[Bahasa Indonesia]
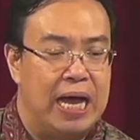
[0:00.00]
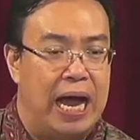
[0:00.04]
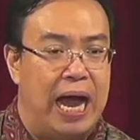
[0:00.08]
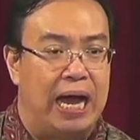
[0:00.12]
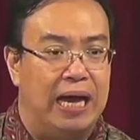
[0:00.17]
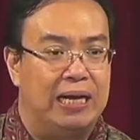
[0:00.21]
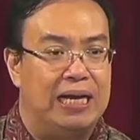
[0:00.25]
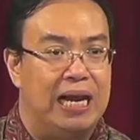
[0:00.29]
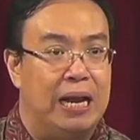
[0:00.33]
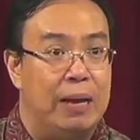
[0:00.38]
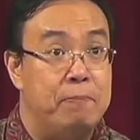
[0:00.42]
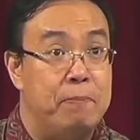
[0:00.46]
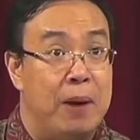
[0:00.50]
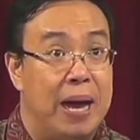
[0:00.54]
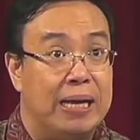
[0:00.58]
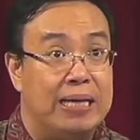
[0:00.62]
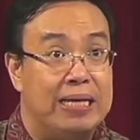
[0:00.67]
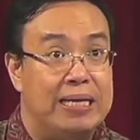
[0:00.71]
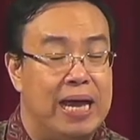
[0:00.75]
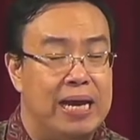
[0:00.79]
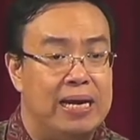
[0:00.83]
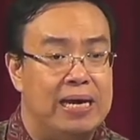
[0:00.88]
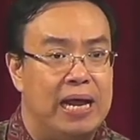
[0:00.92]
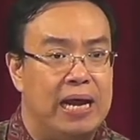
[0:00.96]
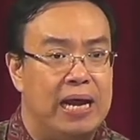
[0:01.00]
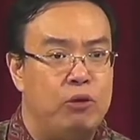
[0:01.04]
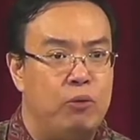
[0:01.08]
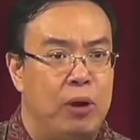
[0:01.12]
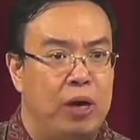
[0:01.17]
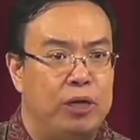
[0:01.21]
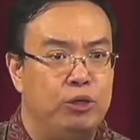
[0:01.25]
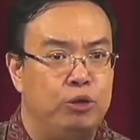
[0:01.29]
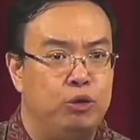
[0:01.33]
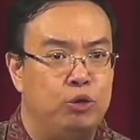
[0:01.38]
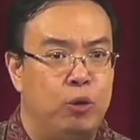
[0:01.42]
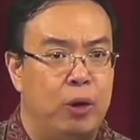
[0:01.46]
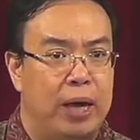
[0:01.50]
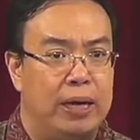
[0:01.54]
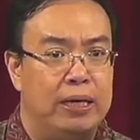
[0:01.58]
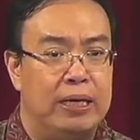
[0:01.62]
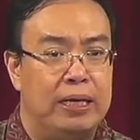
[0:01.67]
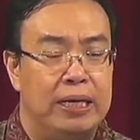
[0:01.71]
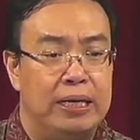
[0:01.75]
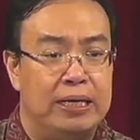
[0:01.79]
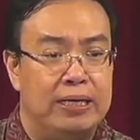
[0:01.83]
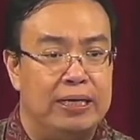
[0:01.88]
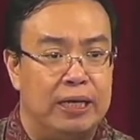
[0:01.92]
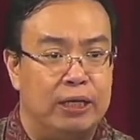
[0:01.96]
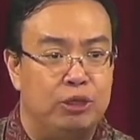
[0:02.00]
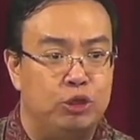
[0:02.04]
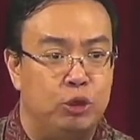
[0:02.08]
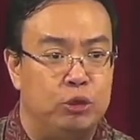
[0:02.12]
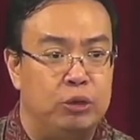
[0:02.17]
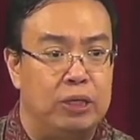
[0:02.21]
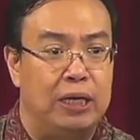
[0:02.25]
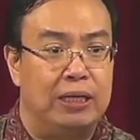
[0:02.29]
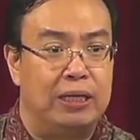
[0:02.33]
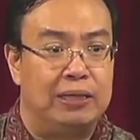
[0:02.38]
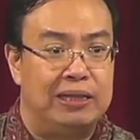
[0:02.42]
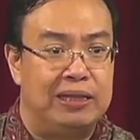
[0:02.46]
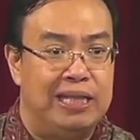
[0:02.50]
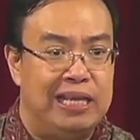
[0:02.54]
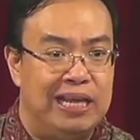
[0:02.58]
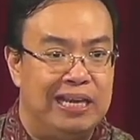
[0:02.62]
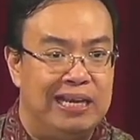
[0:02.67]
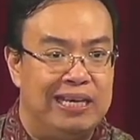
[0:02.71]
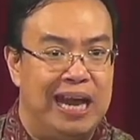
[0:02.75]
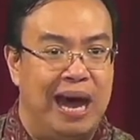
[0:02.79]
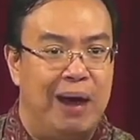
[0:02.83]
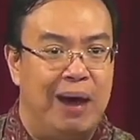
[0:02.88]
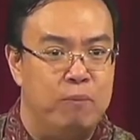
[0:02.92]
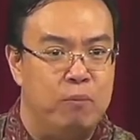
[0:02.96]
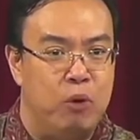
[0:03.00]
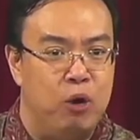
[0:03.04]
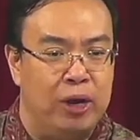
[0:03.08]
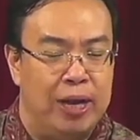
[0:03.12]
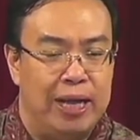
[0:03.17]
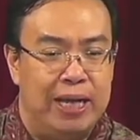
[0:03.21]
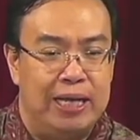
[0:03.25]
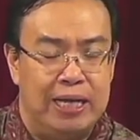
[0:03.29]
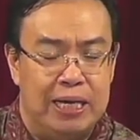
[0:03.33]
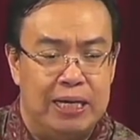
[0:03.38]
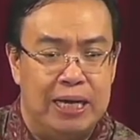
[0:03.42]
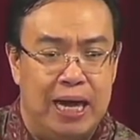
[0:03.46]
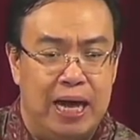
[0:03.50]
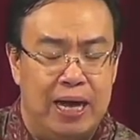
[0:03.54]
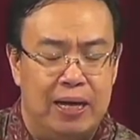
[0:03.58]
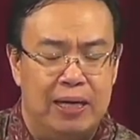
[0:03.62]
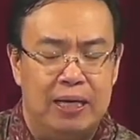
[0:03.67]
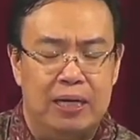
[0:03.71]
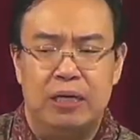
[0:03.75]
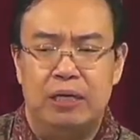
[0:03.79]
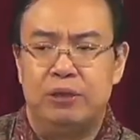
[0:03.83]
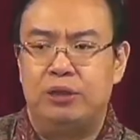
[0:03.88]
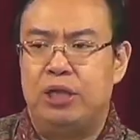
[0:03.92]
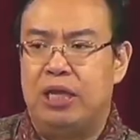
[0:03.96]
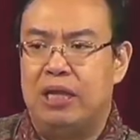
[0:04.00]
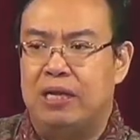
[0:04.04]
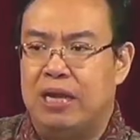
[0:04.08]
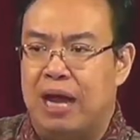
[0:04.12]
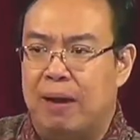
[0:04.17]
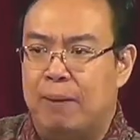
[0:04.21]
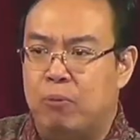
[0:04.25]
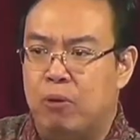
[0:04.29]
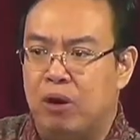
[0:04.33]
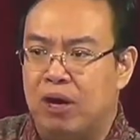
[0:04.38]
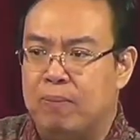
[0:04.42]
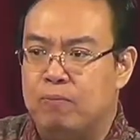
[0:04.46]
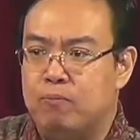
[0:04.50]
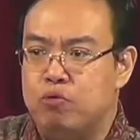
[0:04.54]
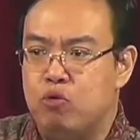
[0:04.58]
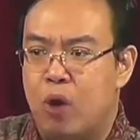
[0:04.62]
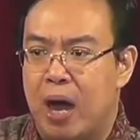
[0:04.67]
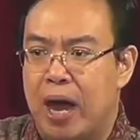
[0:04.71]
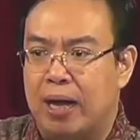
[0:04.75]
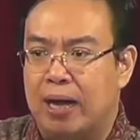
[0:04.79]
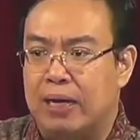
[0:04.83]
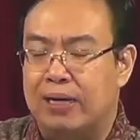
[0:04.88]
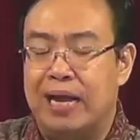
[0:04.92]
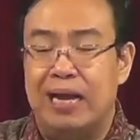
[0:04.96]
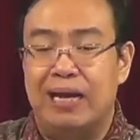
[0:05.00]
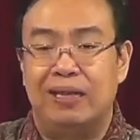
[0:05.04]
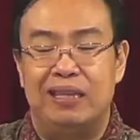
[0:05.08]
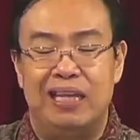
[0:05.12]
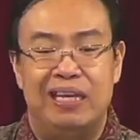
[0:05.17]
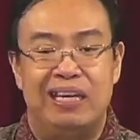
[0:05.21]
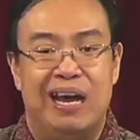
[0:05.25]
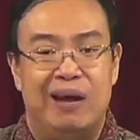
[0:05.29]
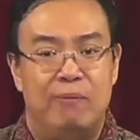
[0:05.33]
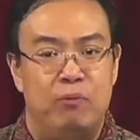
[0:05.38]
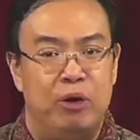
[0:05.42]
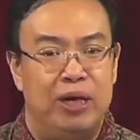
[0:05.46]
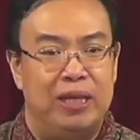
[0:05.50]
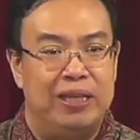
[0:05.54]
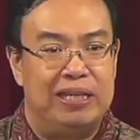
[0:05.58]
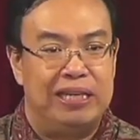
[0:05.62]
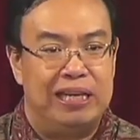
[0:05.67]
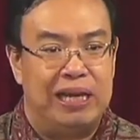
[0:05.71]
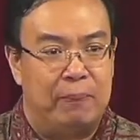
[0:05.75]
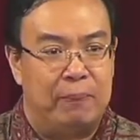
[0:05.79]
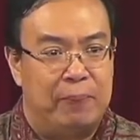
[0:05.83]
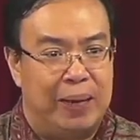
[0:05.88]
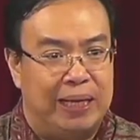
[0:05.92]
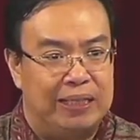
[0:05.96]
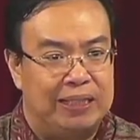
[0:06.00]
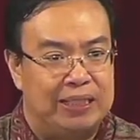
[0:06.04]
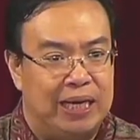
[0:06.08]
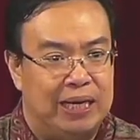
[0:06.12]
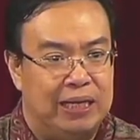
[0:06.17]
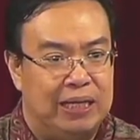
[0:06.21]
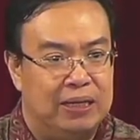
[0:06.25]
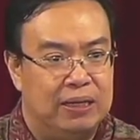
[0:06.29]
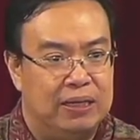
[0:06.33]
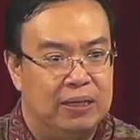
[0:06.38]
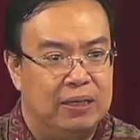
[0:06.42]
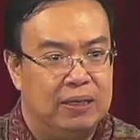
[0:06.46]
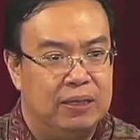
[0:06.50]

adalah bagian dari wahyu Tuhan yang saudara tidak boleh hina, tidak boleh buang, dan tidak boleh tidak pelajari.